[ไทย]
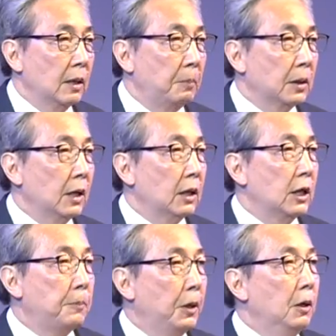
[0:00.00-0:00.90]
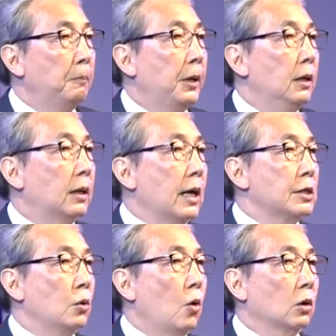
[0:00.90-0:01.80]
ประเทศที่พึ่งพิงการ
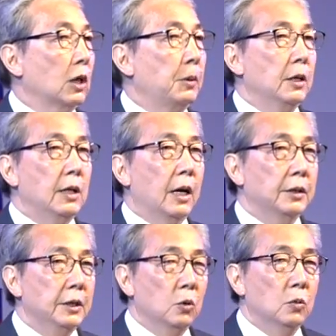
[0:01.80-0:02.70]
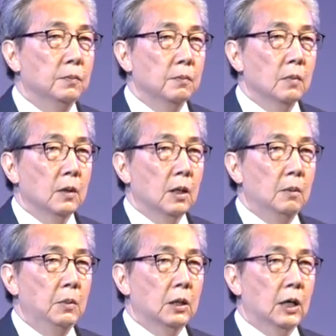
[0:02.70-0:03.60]
ส่งออกแต่เพียงอย่างเดียว
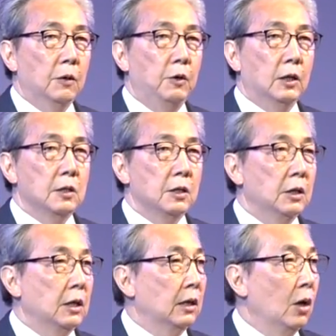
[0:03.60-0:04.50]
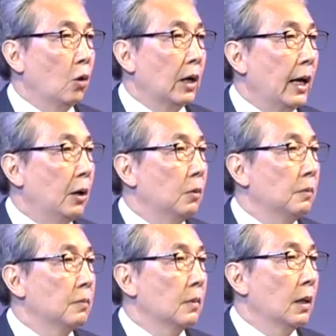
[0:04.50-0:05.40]
เมื่อเกิดวิกฤตเศรษฐกิจโลกแล้ว
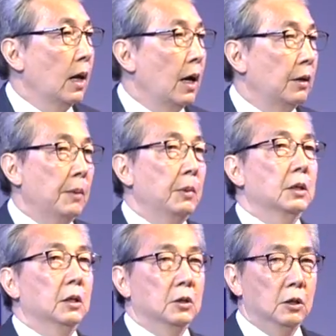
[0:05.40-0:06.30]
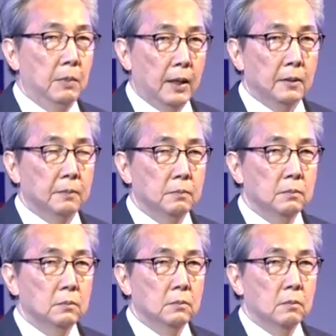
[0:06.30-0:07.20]
อะไรมันเกิดขึ้นบ้าง
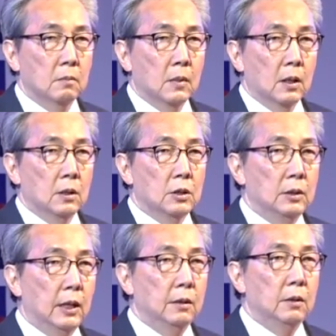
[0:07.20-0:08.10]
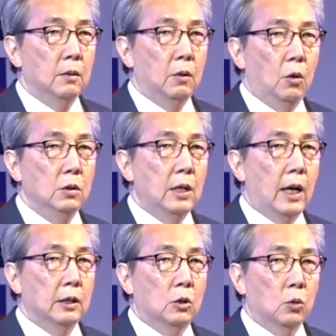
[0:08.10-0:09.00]
ฉะนั้นหนทา
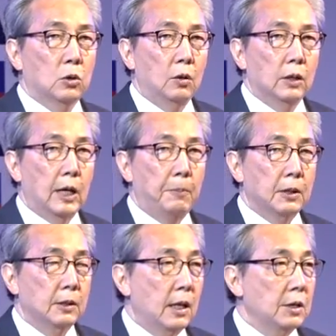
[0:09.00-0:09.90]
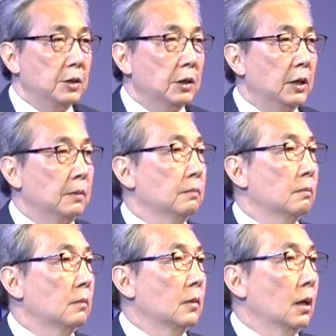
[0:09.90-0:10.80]
งที่ถูกต้องในการพัฒนาเศรษฐกิจ
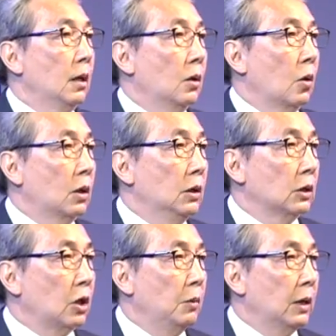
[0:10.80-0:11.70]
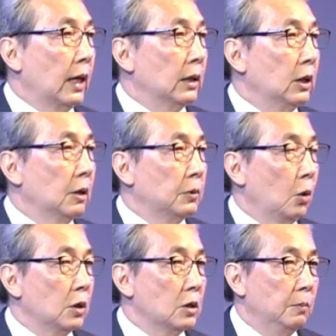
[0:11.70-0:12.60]
ก็คือจะต้องมีการเติบโต
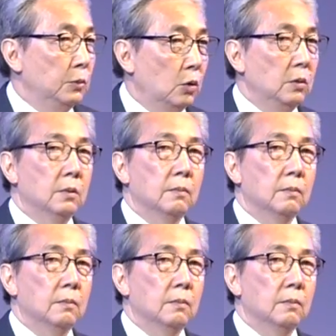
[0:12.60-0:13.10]
ที่สมดุล